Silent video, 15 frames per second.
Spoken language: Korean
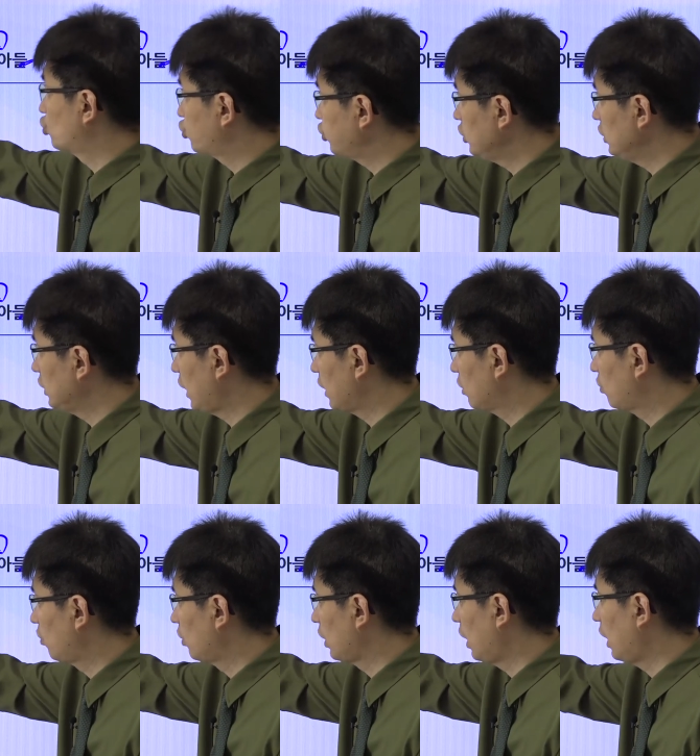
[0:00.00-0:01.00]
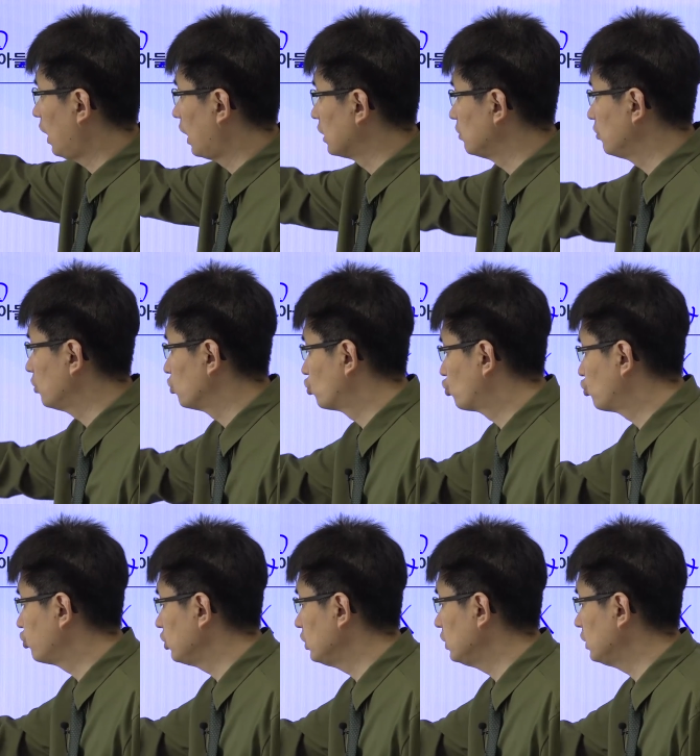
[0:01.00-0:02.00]
추인할 거야 아니면
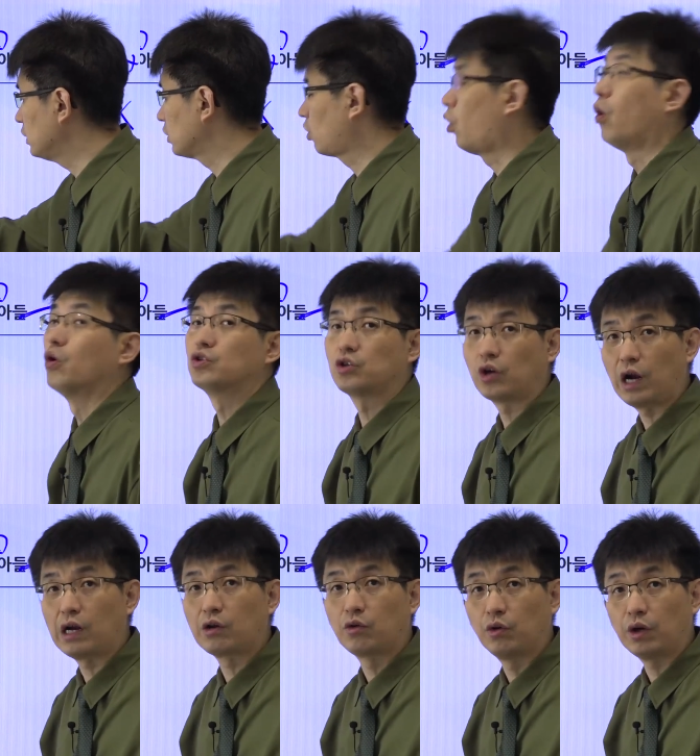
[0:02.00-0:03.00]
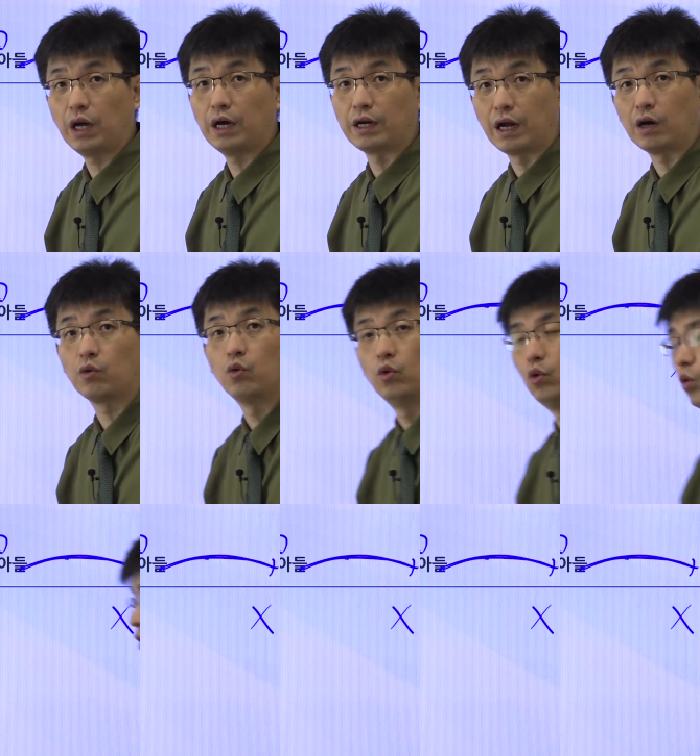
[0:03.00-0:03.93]
추인 거절할 거야 라고